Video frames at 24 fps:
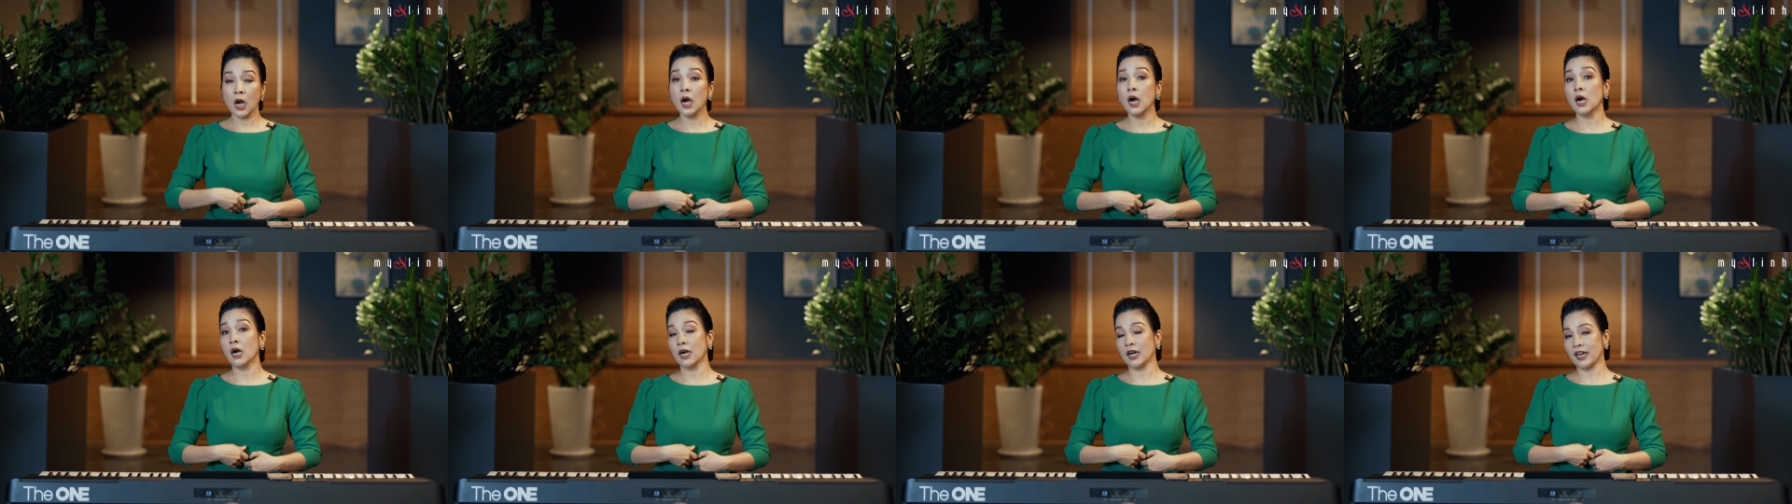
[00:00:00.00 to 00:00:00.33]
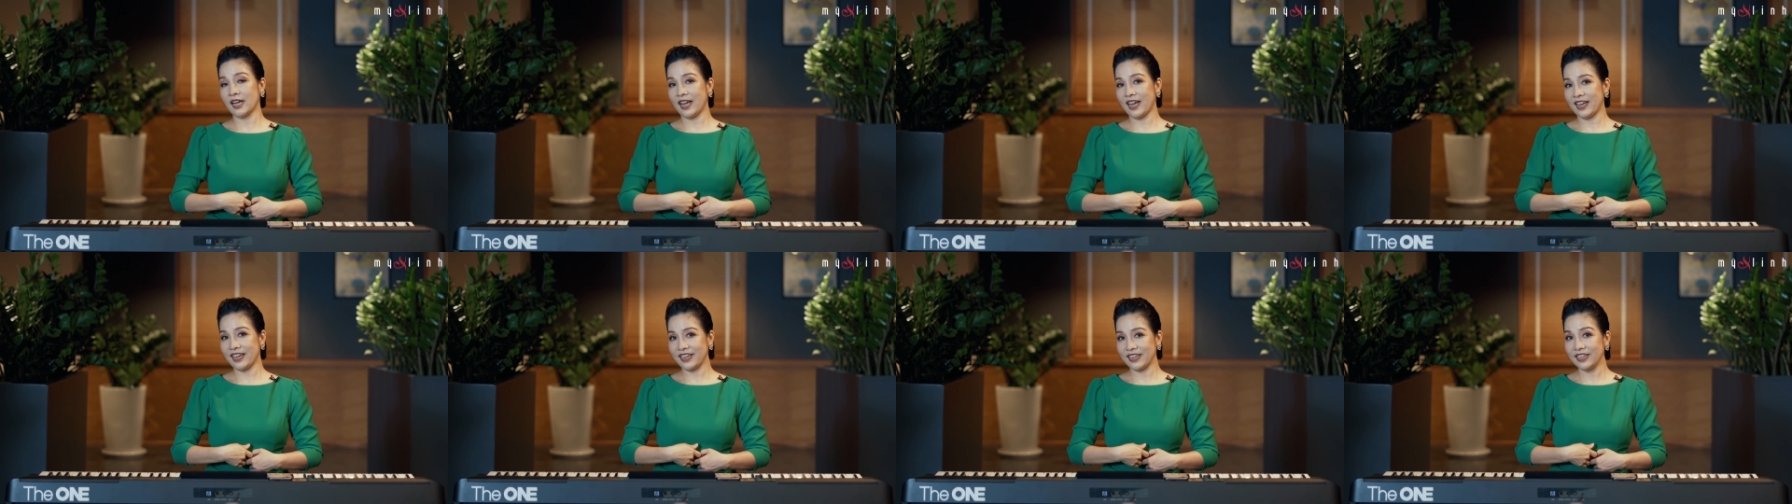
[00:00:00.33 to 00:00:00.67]
ở
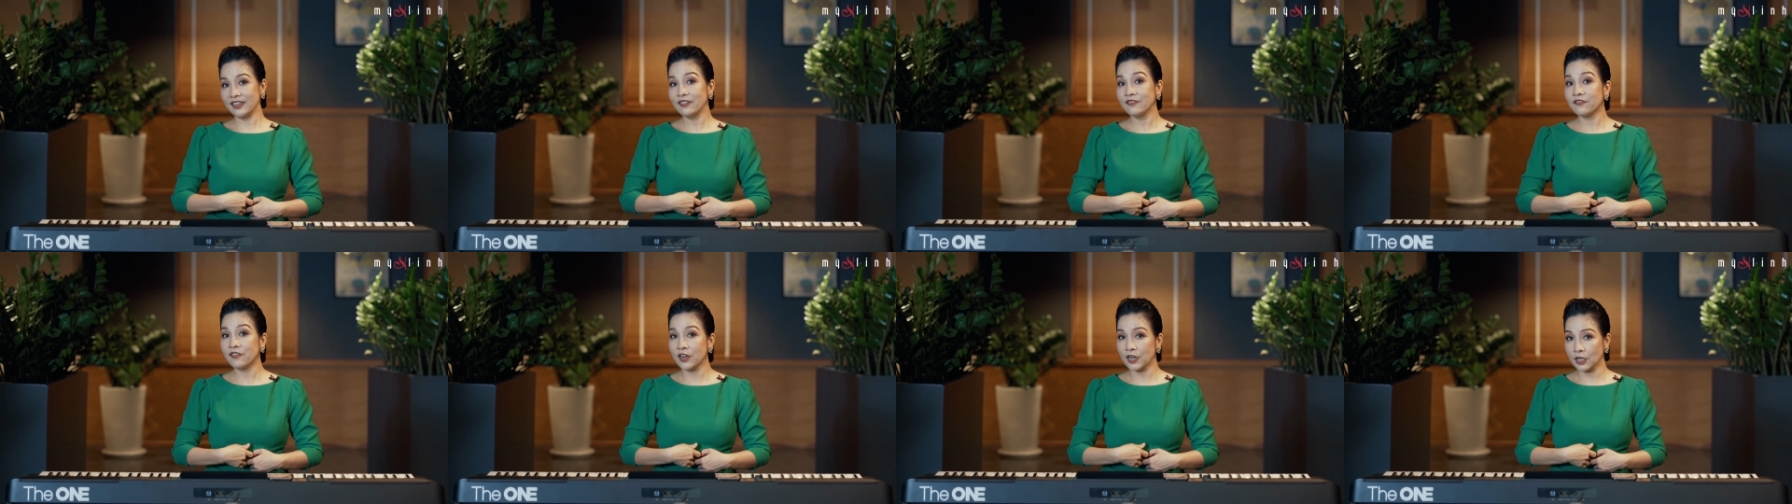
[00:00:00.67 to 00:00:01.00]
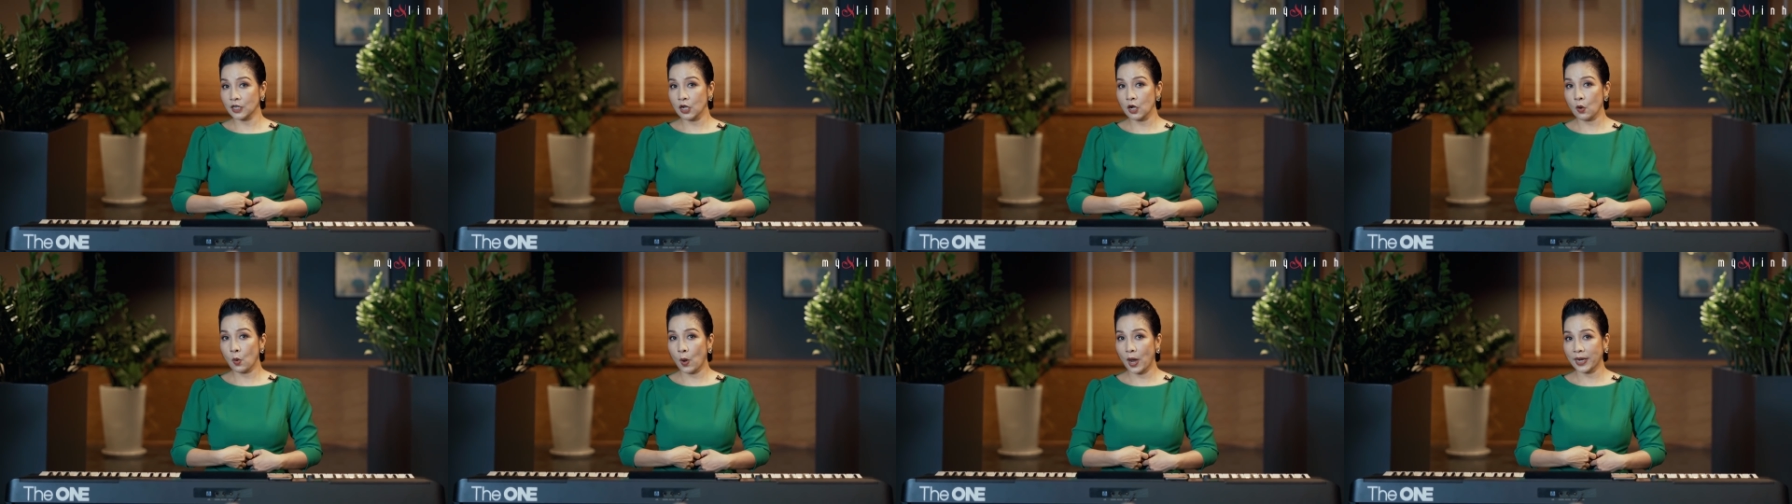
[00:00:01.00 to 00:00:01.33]
cái
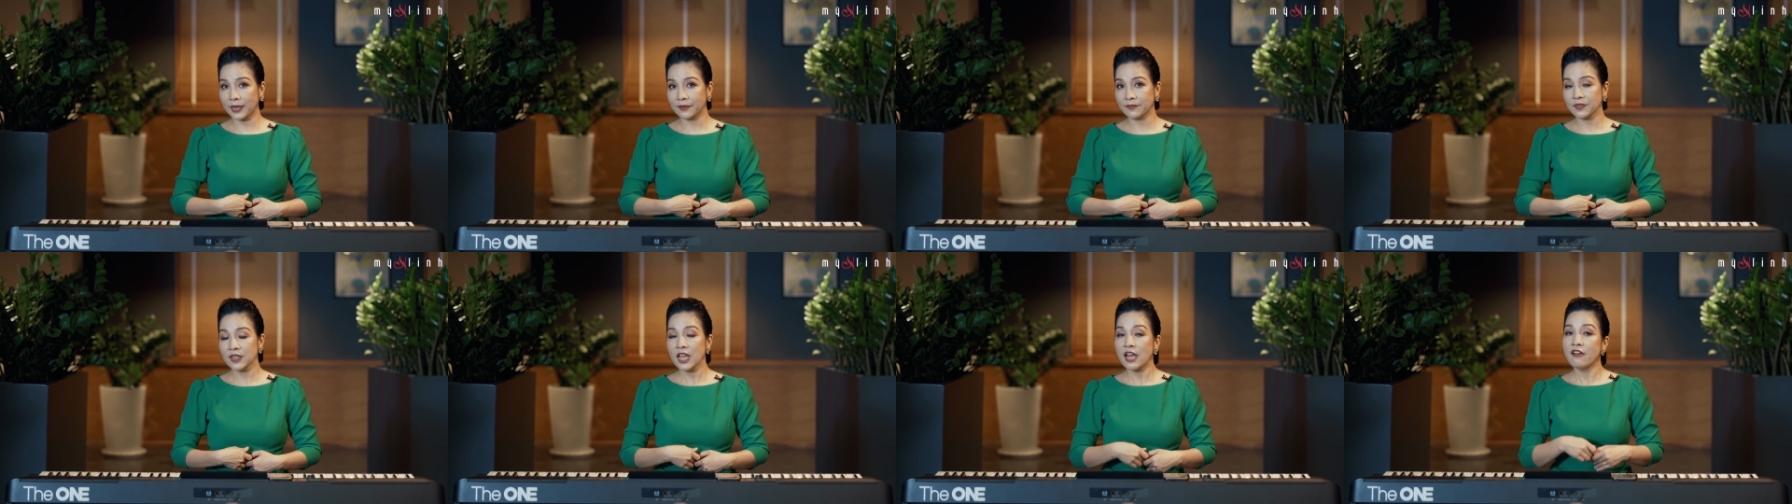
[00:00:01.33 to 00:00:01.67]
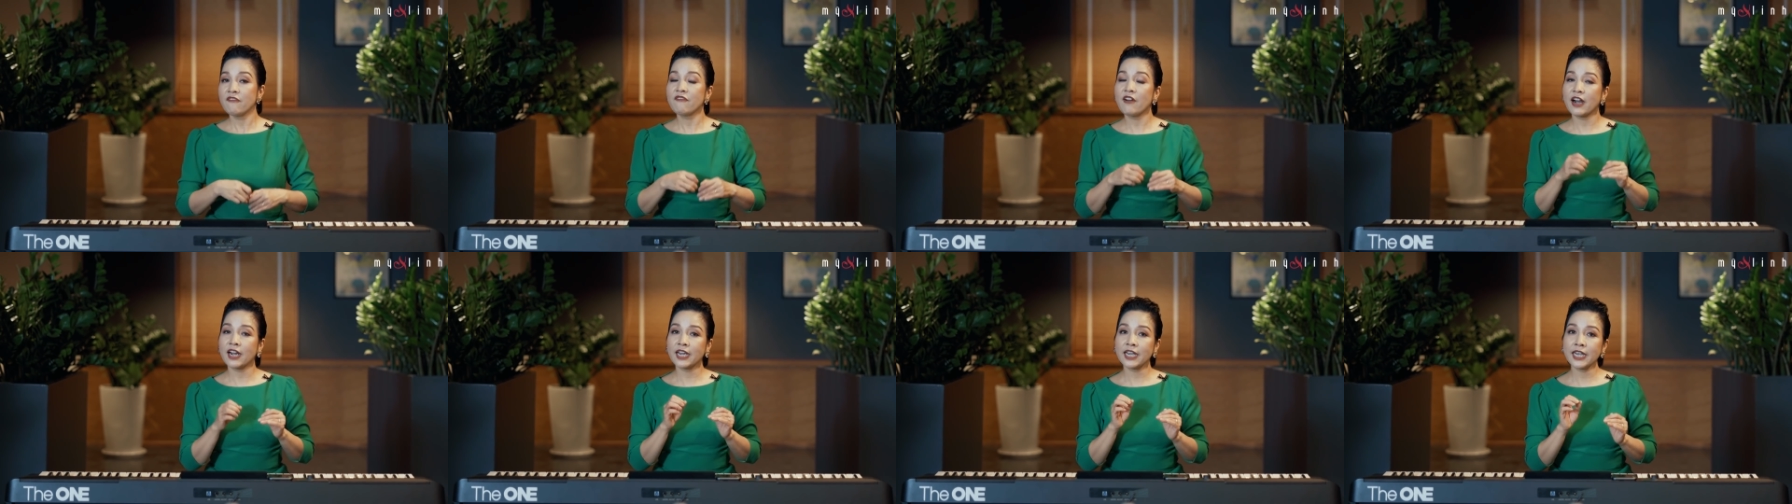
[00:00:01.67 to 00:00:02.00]
phần cơ hoành
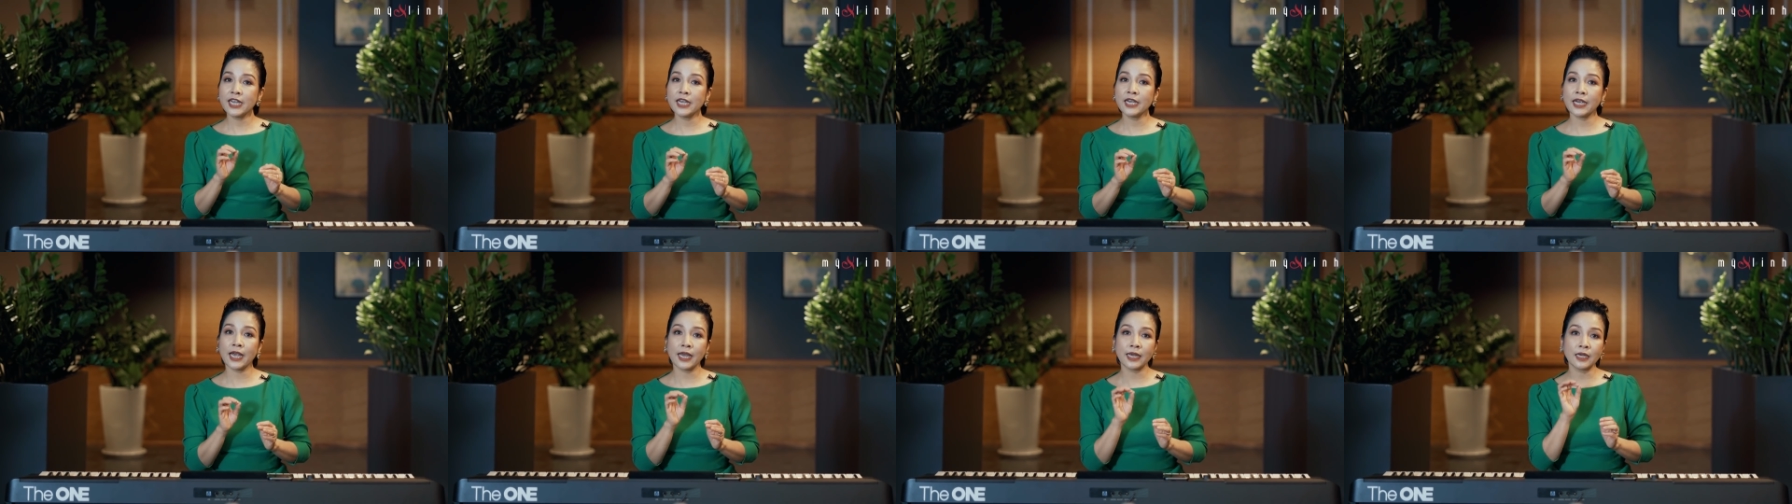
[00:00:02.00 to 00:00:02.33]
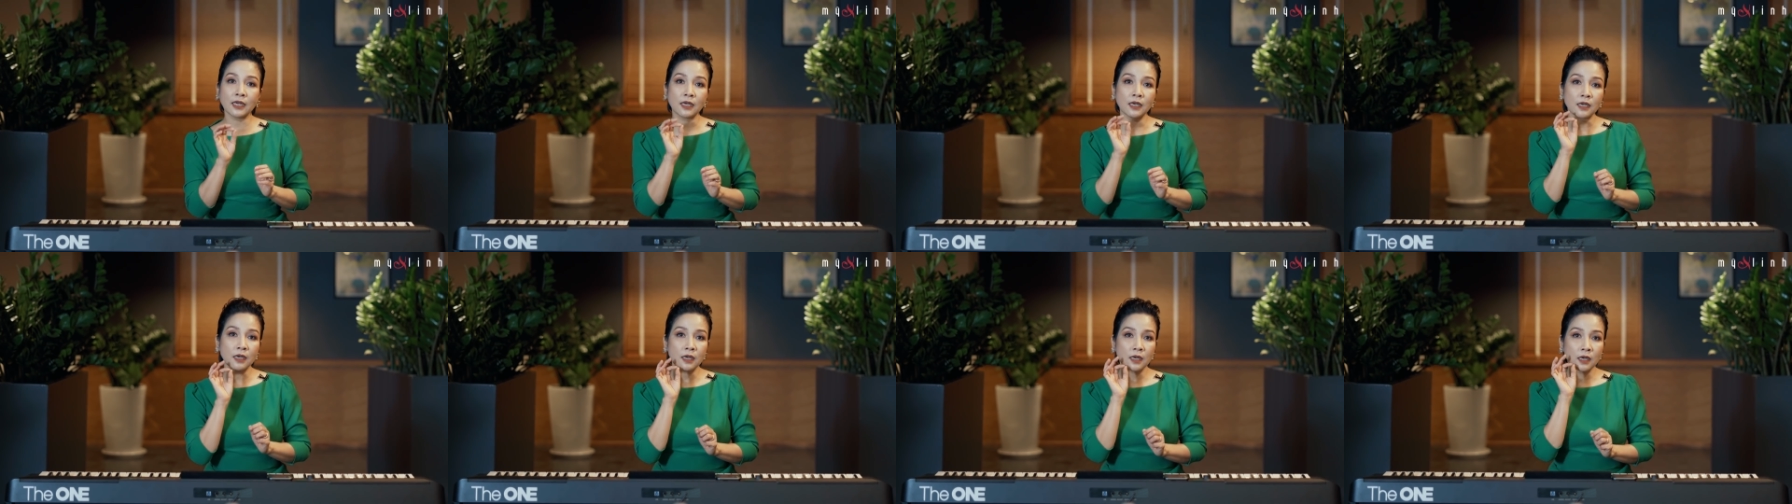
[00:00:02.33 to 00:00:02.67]
và khi
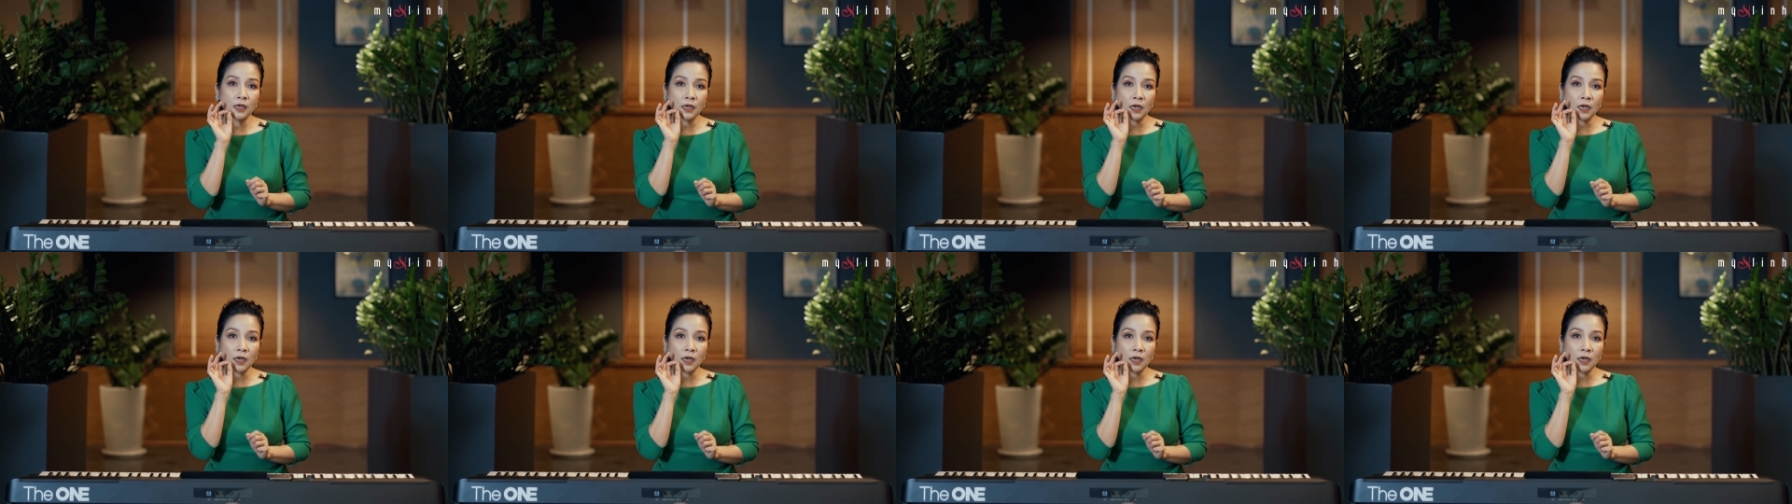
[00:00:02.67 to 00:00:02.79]
cái